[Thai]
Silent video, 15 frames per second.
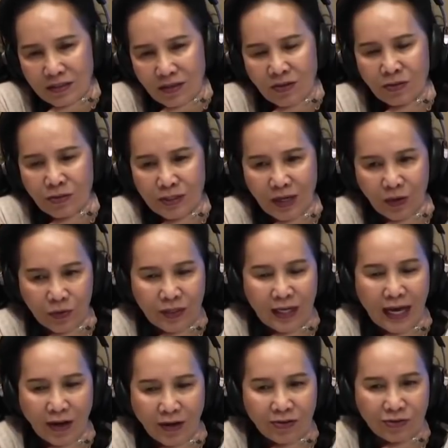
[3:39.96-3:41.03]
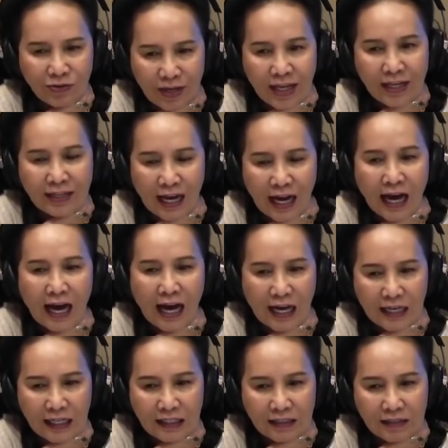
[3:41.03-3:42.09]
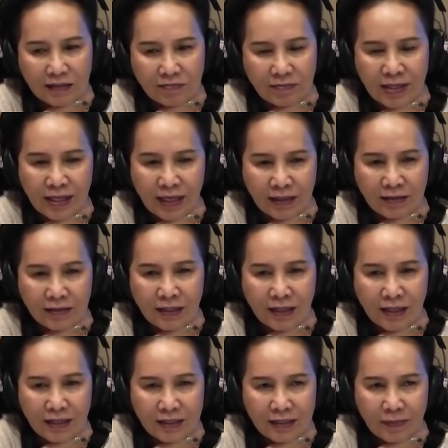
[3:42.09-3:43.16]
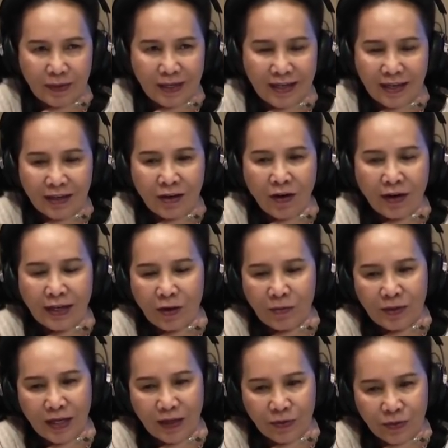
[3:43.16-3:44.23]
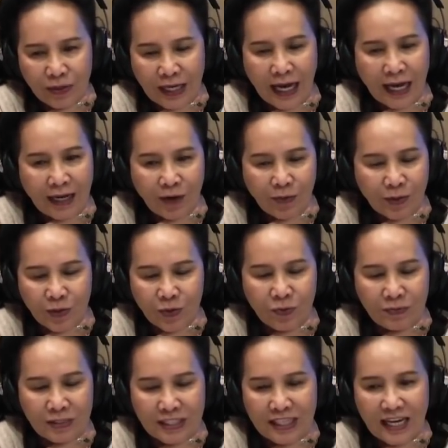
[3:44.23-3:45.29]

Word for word: ต้องรู้จักคุณค่าของตัวเองนะคะ ค่ะ ไม่งั้นจะไปเรียกร้องให้เขามาเห็นคุณค่าเรามันคงไม่